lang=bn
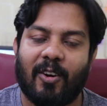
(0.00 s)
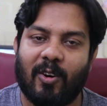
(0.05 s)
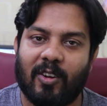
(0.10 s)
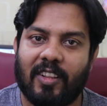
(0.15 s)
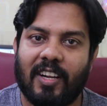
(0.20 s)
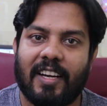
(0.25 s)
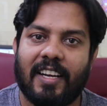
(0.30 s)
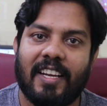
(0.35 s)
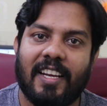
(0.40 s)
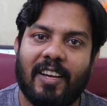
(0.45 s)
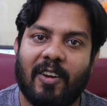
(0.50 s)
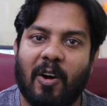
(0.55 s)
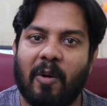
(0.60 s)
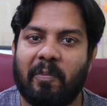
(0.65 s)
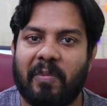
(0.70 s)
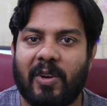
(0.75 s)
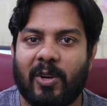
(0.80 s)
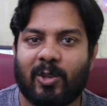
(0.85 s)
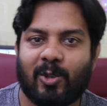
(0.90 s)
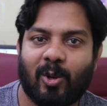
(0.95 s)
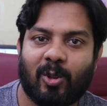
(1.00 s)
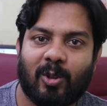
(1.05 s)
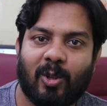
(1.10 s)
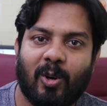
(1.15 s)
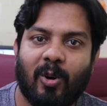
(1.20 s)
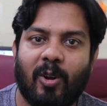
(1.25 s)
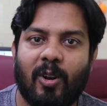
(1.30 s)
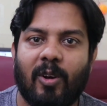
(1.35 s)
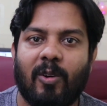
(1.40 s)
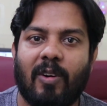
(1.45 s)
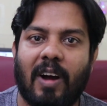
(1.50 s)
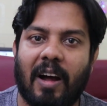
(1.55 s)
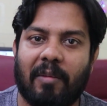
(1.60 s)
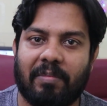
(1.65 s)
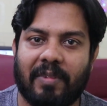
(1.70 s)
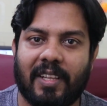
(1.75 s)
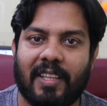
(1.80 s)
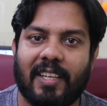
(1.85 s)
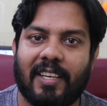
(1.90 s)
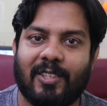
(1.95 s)
কথাটি অপ্রিয় সত্য হলেও
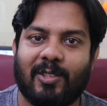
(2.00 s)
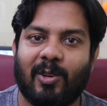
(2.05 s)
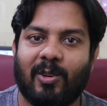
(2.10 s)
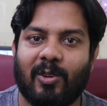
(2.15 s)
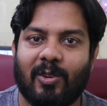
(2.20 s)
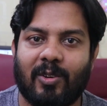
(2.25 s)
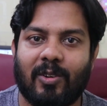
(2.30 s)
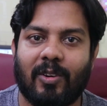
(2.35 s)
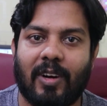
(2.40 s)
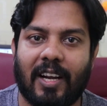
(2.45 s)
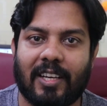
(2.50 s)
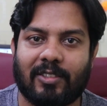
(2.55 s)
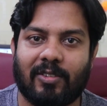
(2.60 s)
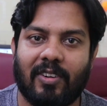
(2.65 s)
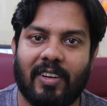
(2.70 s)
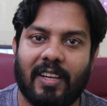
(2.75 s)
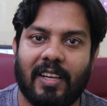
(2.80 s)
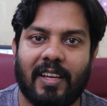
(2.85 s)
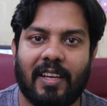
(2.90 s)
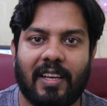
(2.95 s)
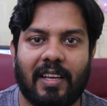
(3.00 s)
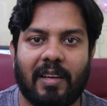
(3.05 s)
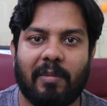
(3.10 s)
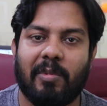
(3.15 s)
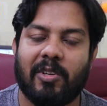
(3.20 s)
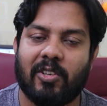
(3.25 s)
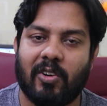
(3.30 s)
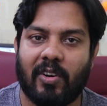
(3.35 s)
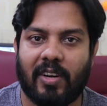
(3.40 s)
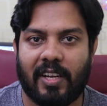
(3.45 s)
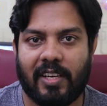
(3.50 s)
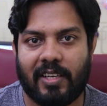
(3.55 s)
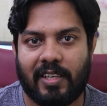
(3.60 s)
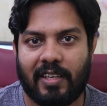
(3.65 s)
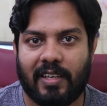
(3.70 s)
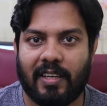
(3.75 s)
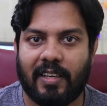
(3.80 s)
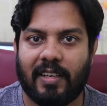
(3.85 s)
আপনাদের জন্য আসলে এই বিষয়টাই